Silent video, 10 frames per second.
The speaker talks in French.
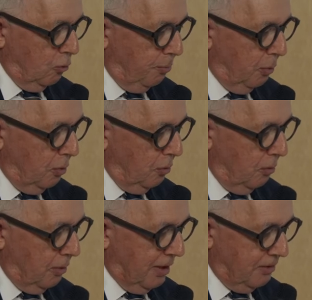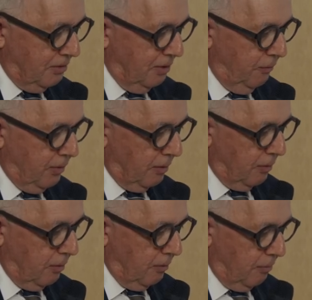Nous pourrons ainsi
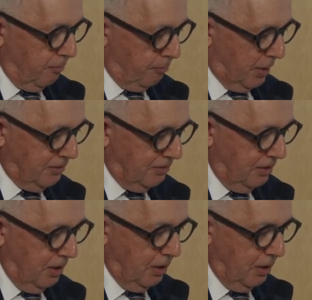faire passer